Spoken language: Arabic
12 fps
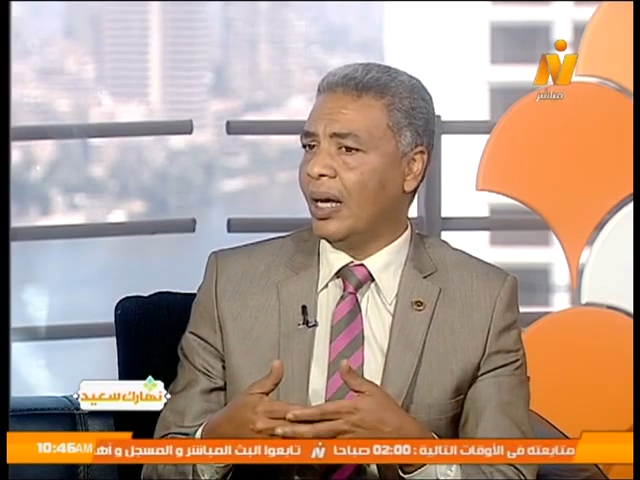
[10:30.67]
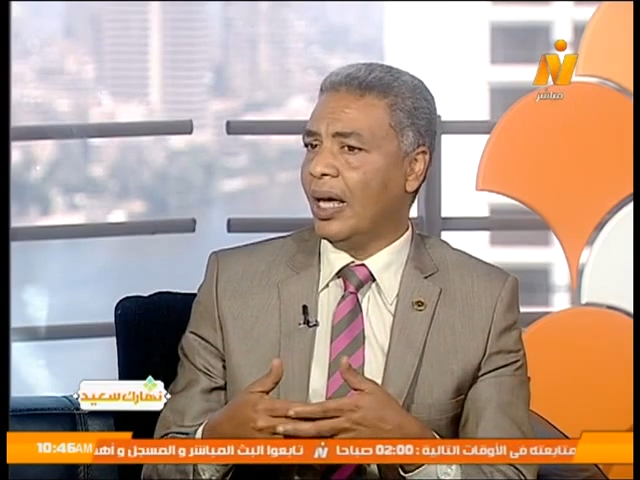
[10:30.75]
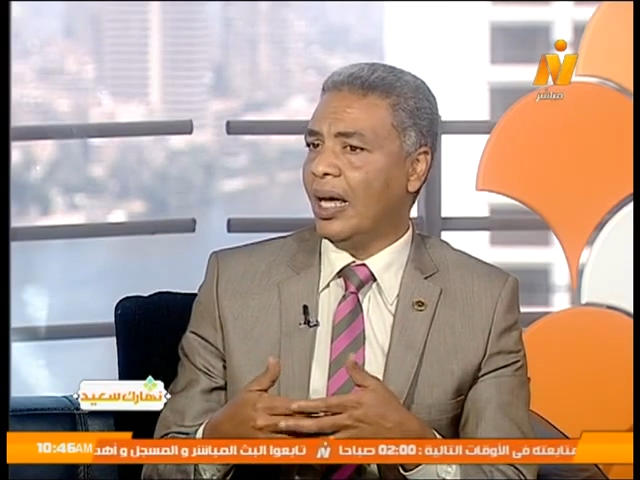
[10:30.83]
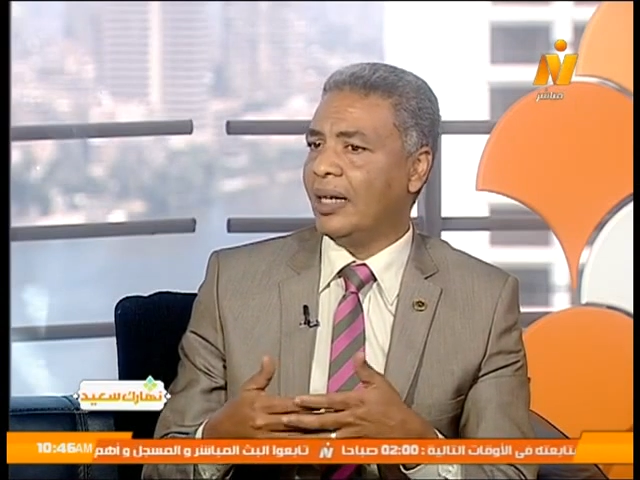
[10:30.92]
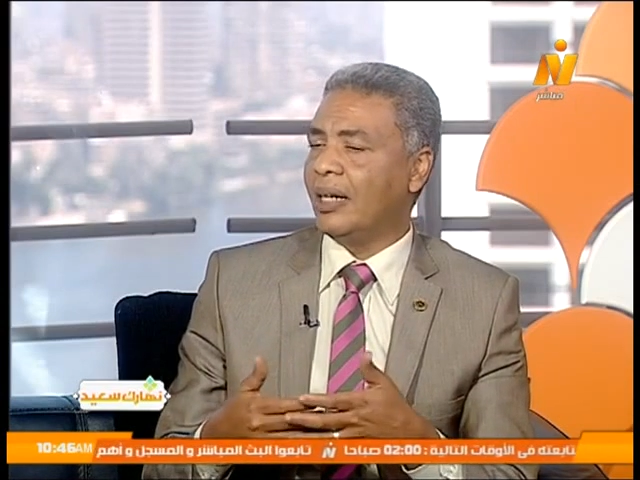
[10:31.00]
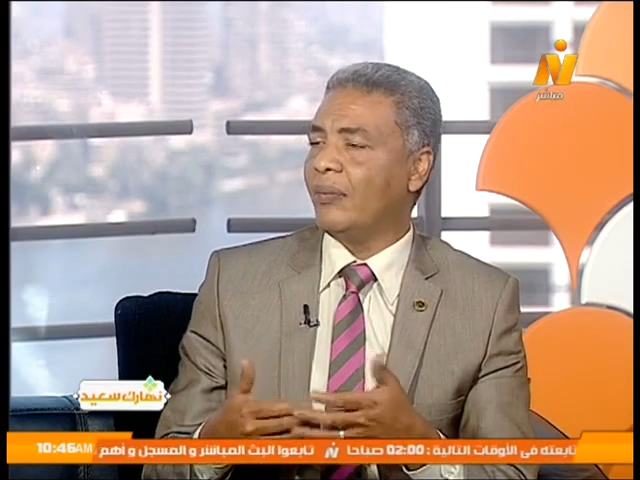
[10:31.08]

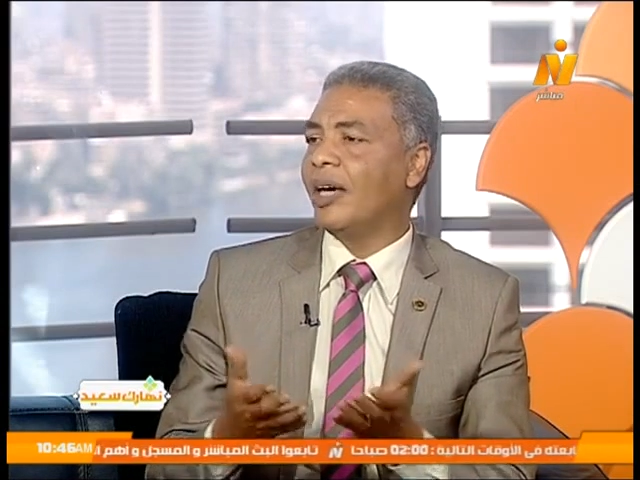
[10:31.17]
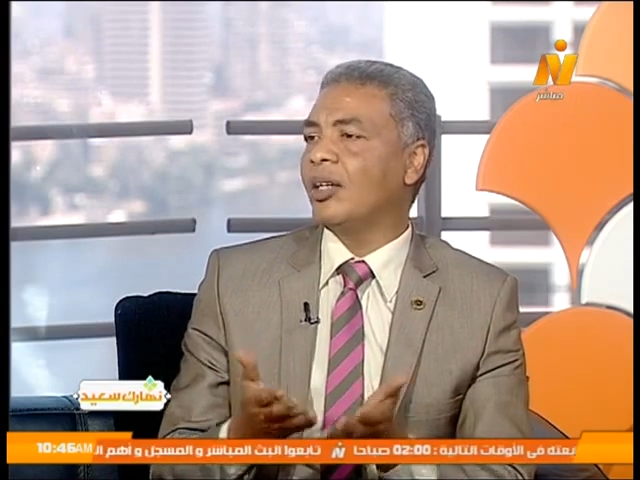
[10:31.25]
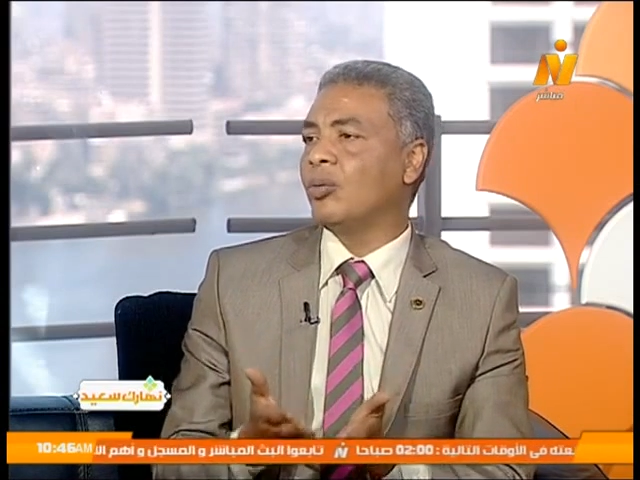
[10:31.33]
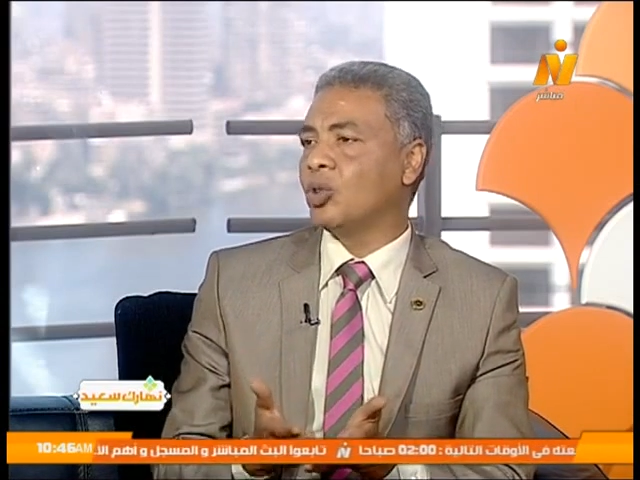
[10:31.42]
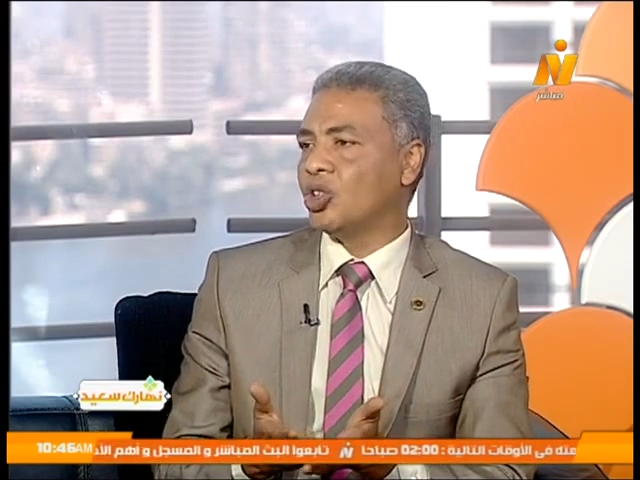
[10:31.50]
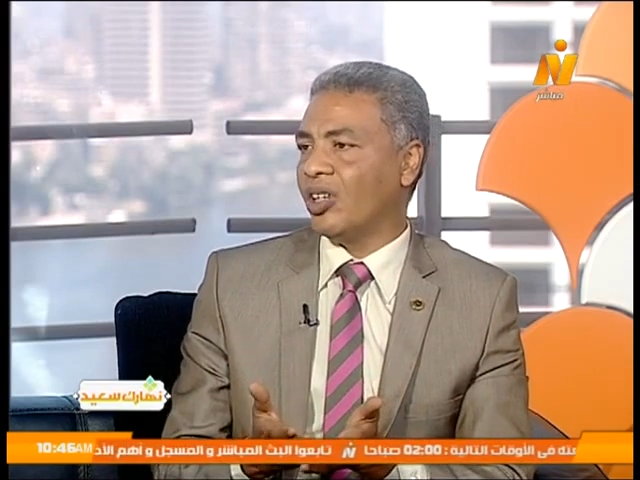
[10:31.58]
ان
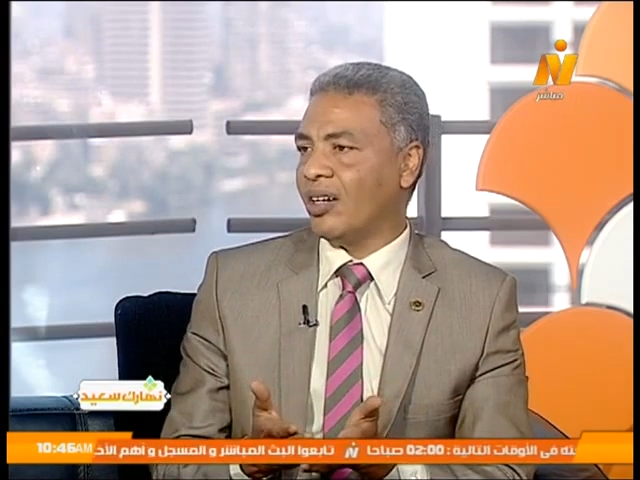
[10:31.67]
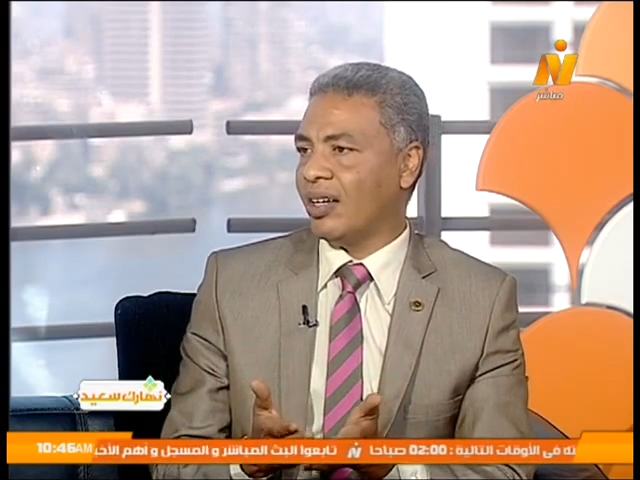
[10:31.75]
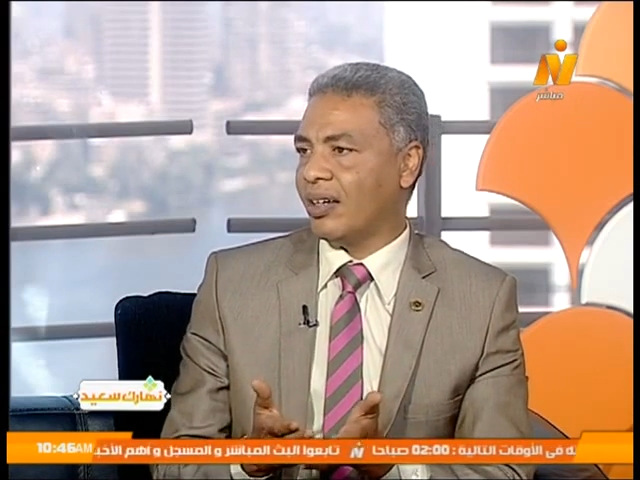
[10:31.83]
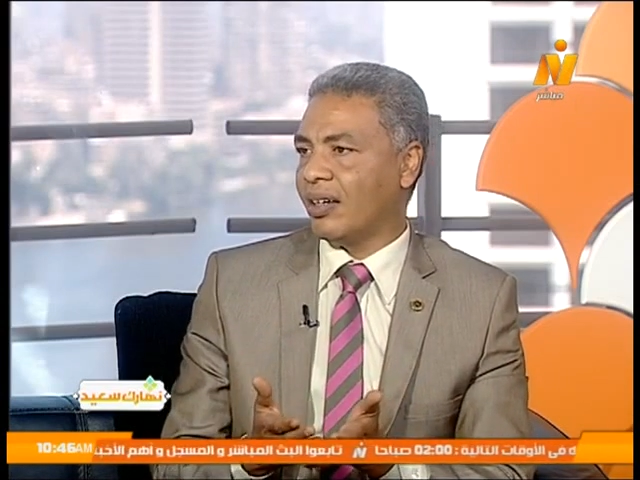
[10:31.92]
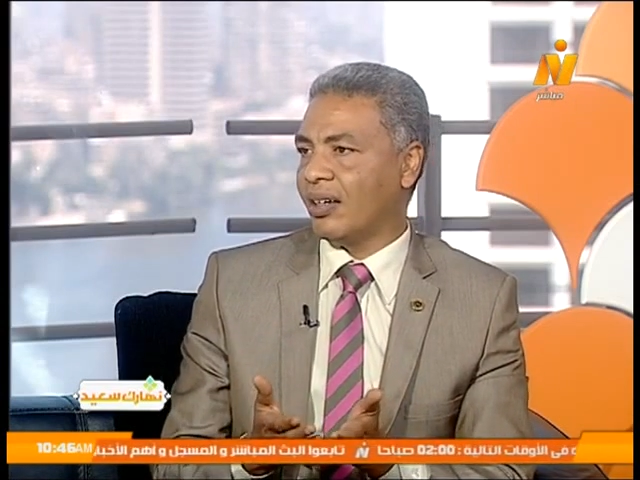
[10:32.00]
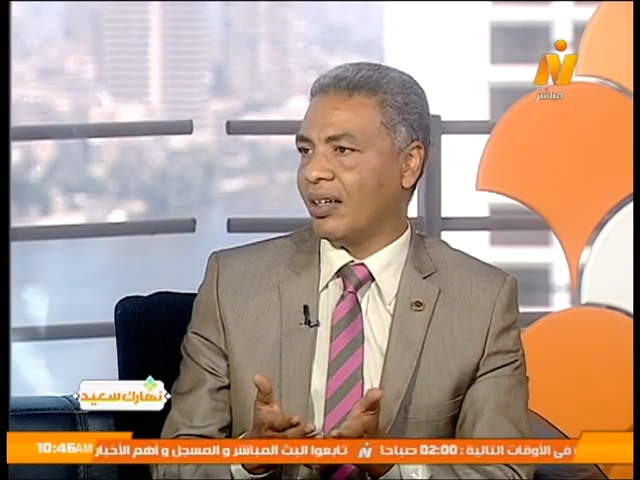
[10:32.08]
البيان
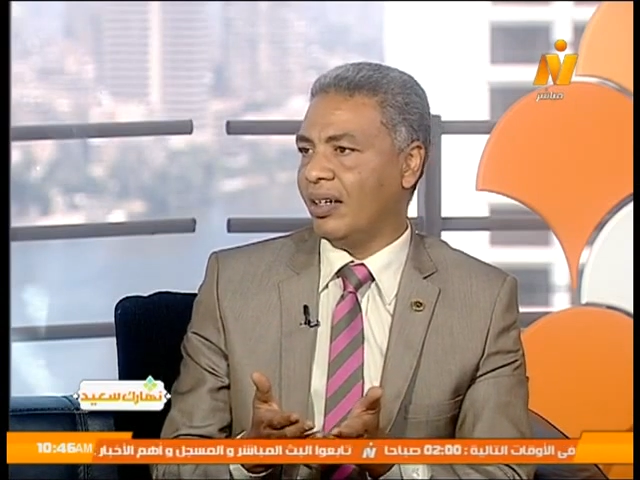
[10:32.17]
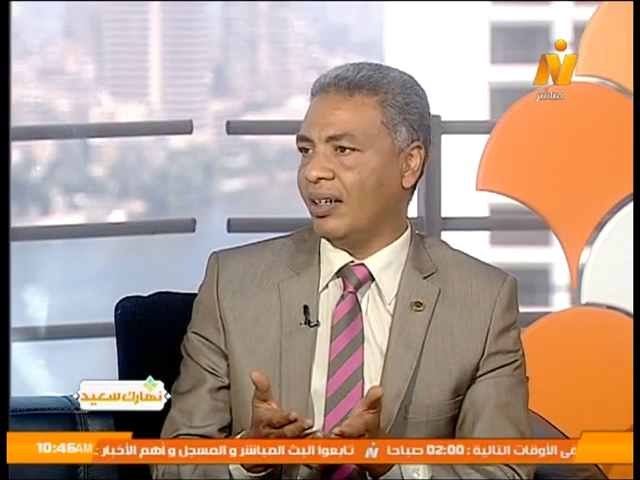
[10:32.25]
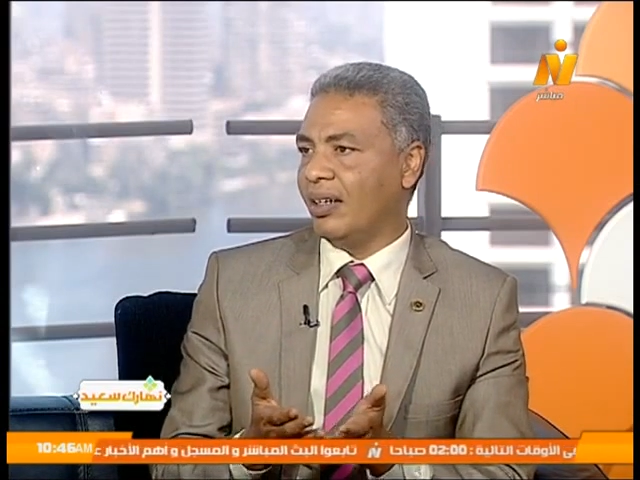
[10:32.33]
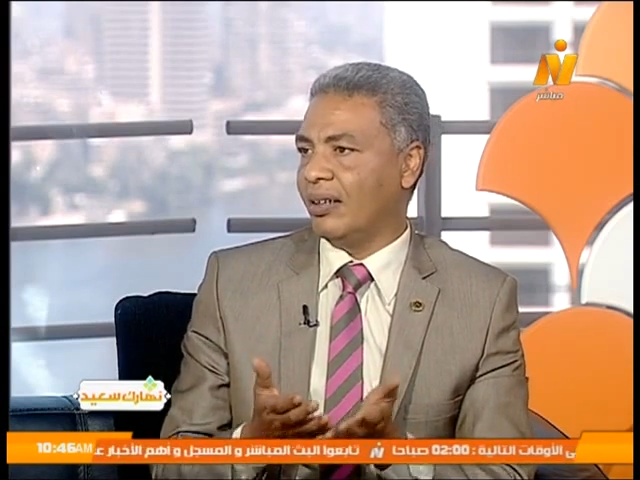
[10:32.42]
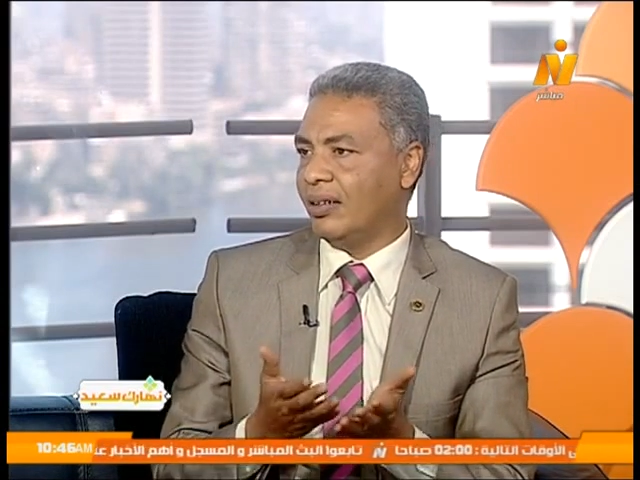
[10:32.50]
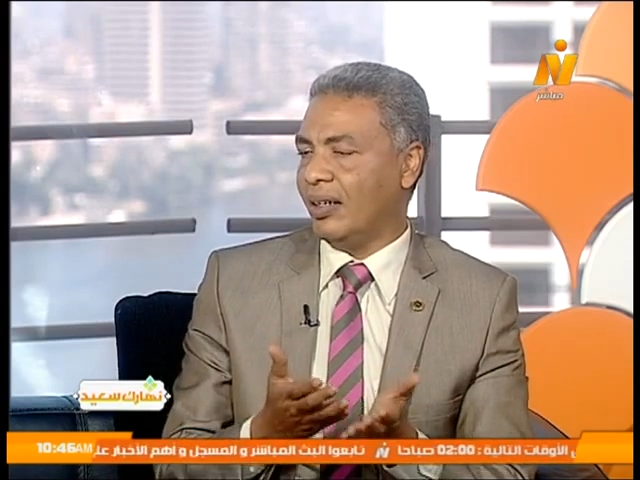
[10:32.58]
المشترك
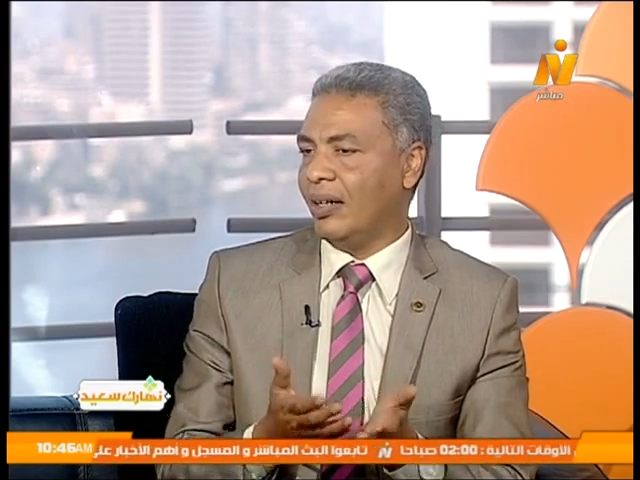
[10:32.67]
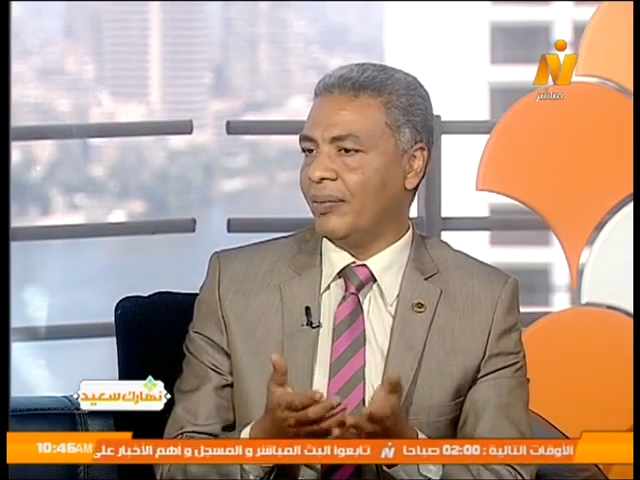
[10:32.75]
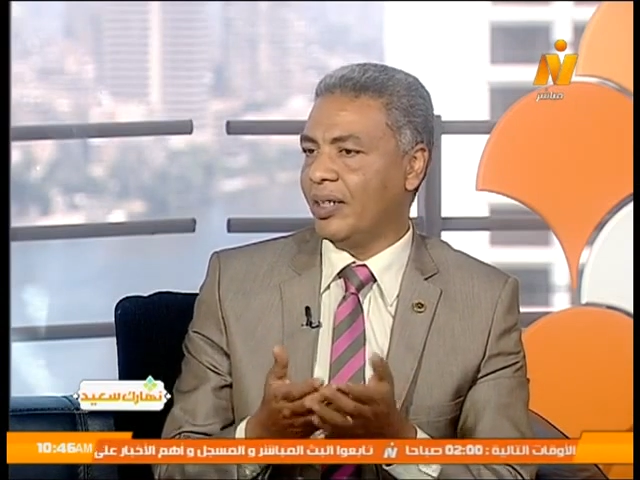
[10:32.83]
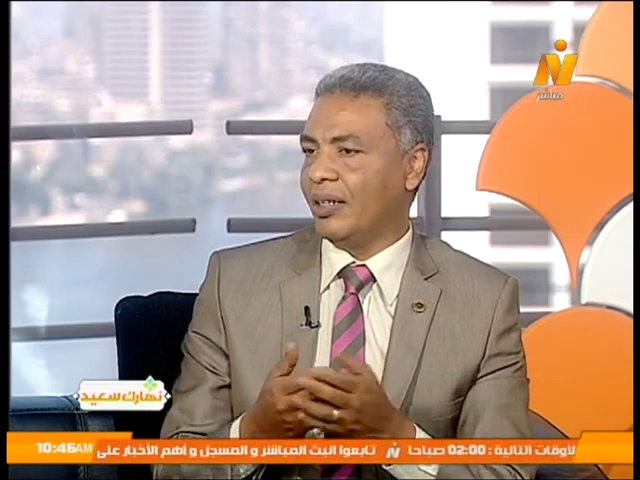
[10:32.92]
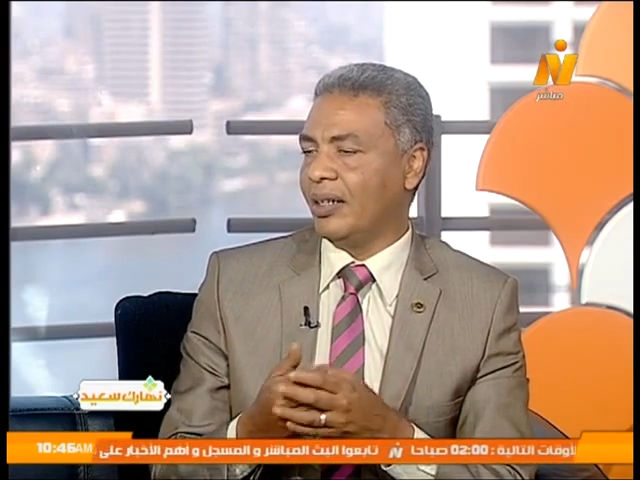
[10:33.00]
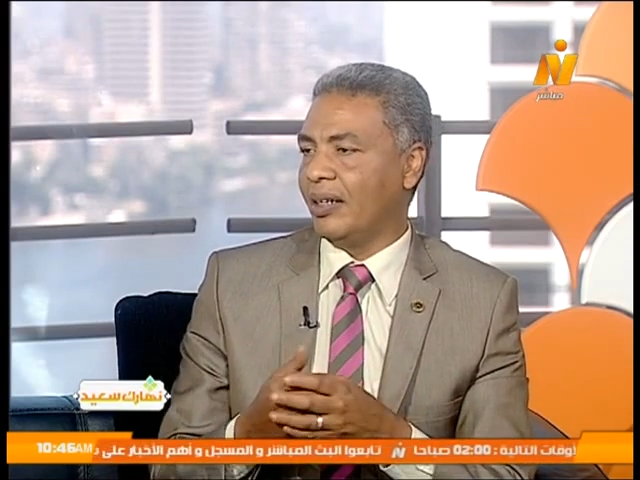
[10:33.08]
اللي طلع
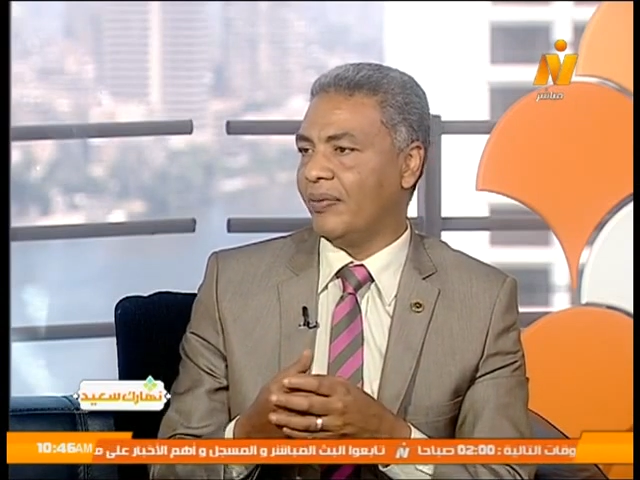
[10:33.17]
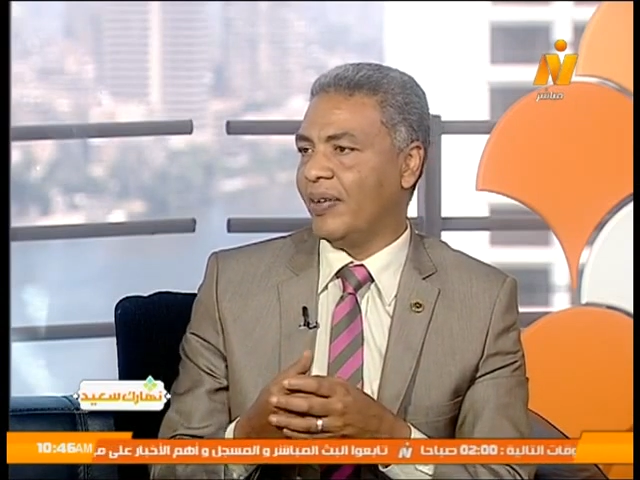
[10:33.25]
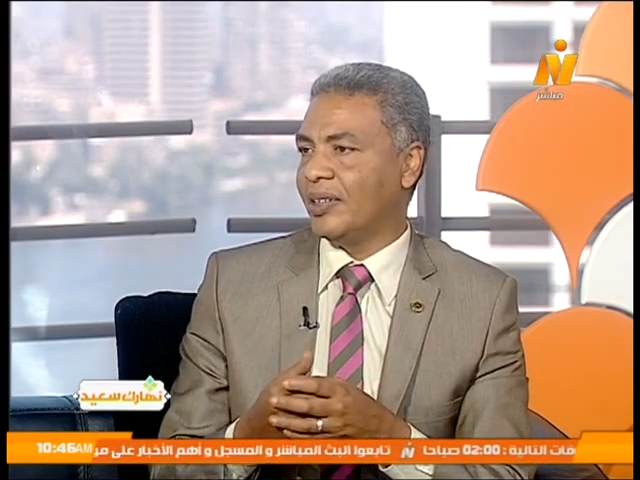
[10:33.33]
من